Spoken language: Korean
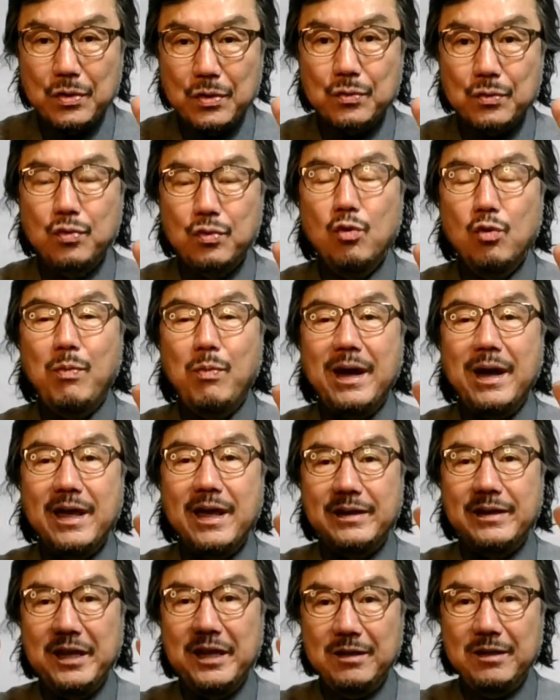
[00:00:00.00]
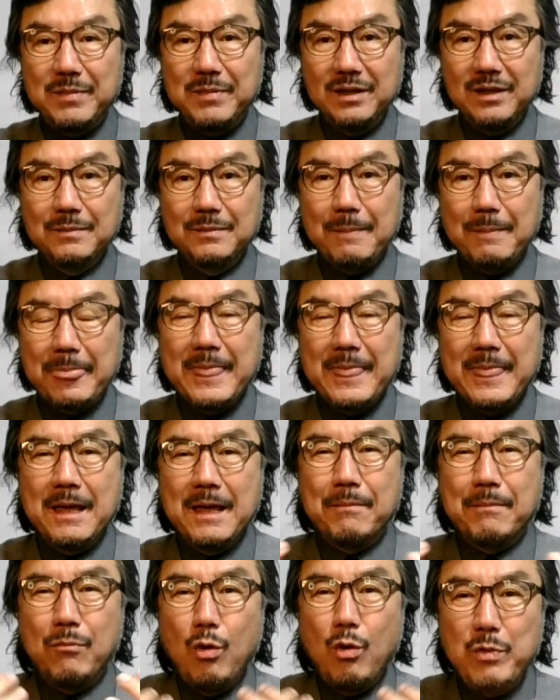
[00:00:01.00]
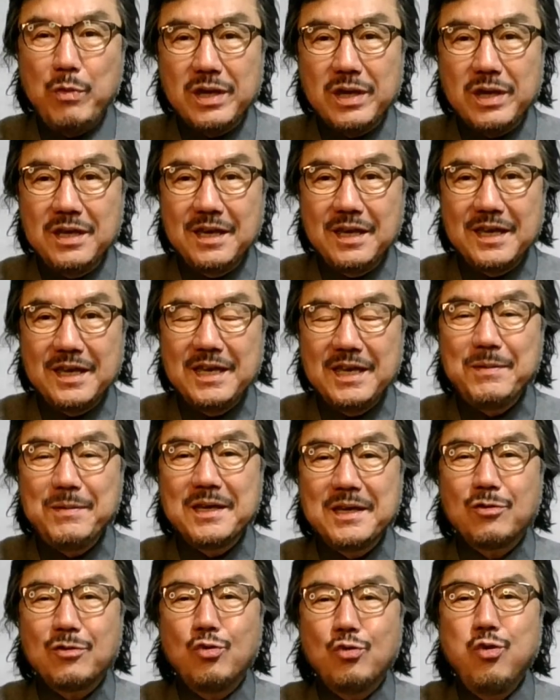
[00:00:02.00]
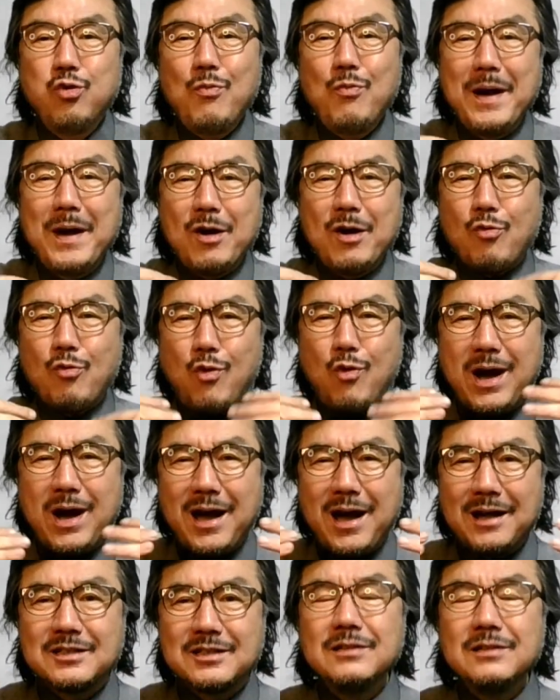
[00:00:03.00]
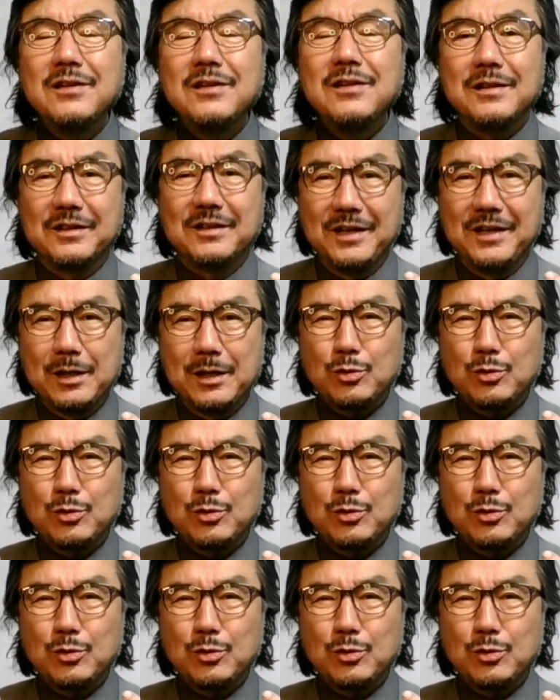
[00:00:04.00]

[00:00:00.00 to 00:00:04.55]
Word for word: 쿠바에 내리면 몸이 이미 쿠바에 꽉 젖어 있는 거예요.